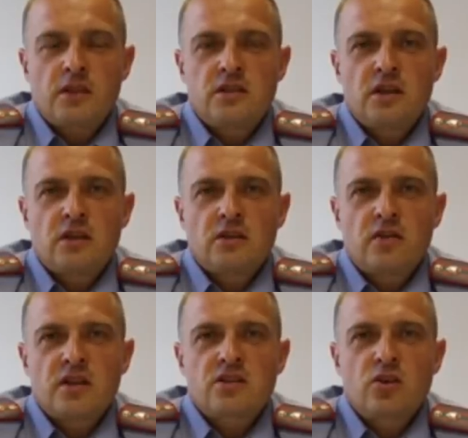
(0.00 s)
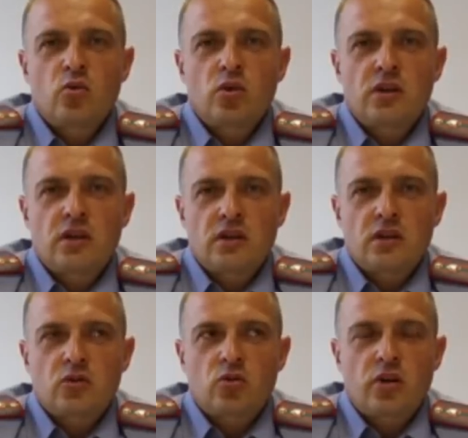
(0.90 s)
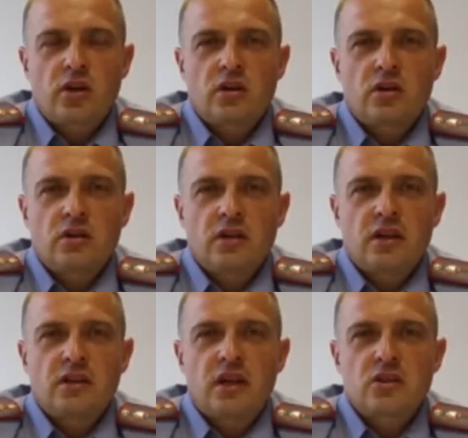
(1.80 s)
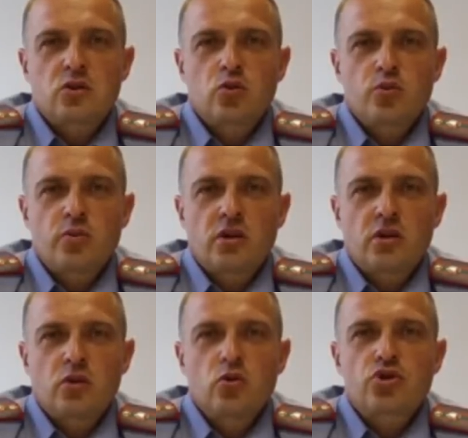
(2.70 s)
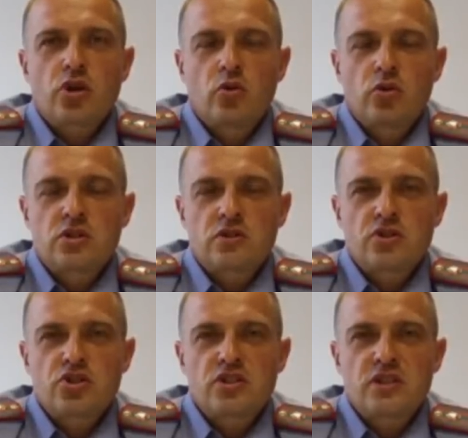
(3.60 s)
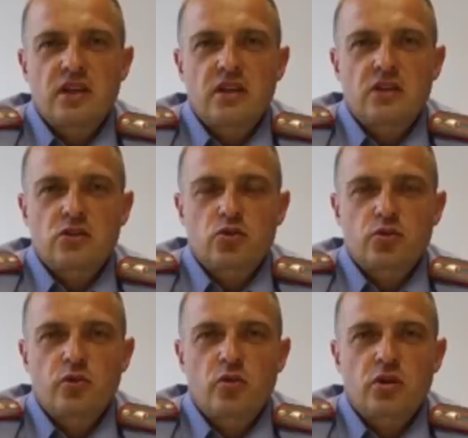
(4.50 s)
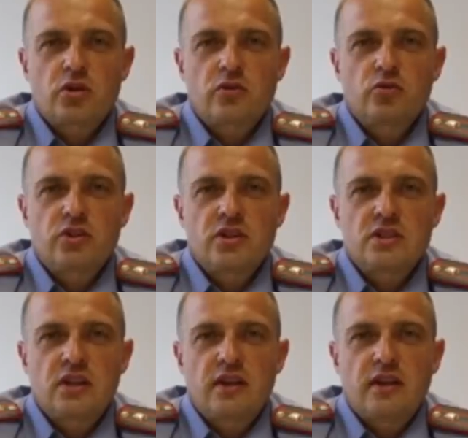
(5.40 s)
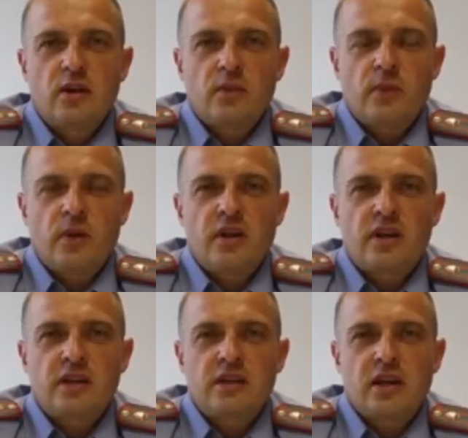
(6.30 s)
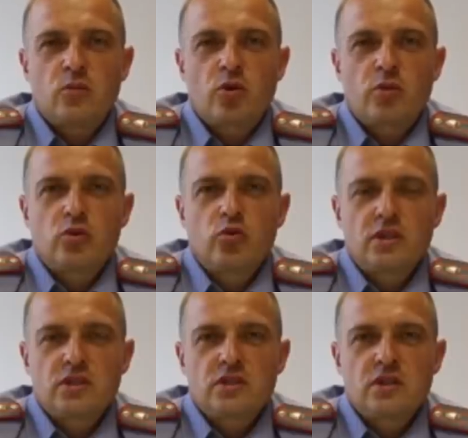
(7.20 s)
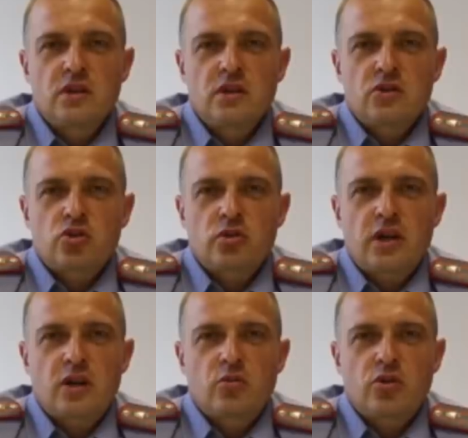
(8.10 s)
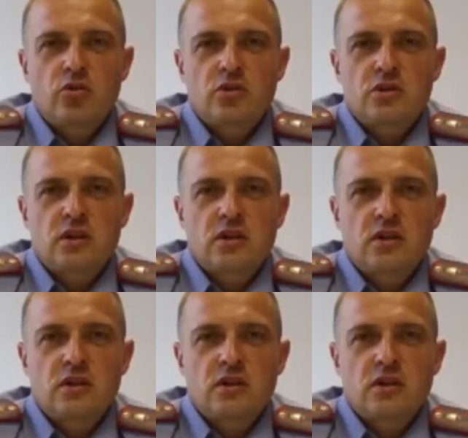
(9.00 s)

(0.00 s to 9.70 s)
Те 23 года, которые я отдал службе, лучшие годы своей жизни я отдал службе в органах внутренних дел, я никогда не мог подумать, что так обернется.